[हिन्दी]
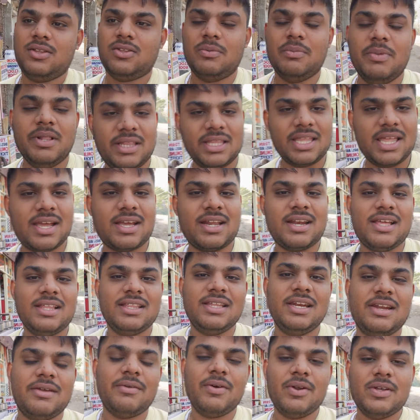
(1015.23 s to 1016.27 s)
तो मिलते हैं एक नए
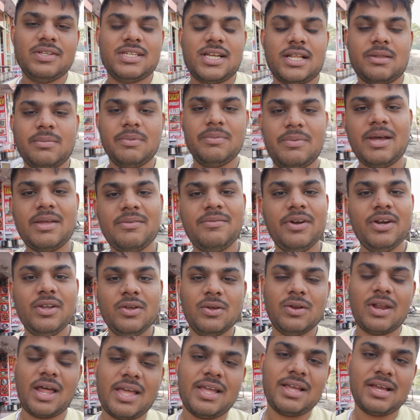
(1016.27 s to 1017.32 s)
दिन नए वीडियो के साथ में भाई
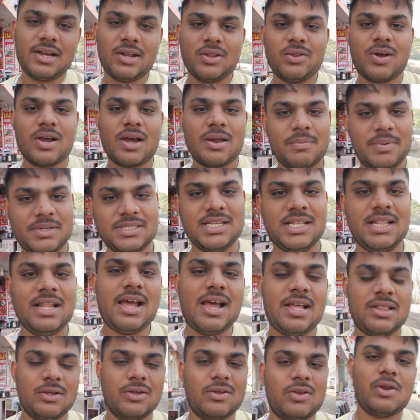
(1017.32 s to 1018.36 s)
वीडियो लाइक कर दो अगर पसंद
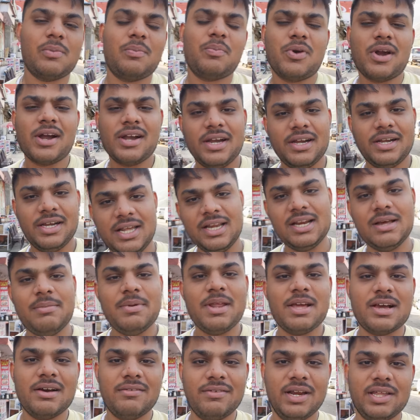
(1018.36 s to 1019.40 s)
आया तो क्योंकि पूरा डिटेल
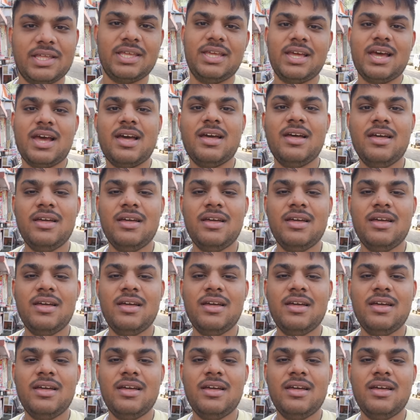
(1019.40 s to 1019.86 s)
हमने कवर किया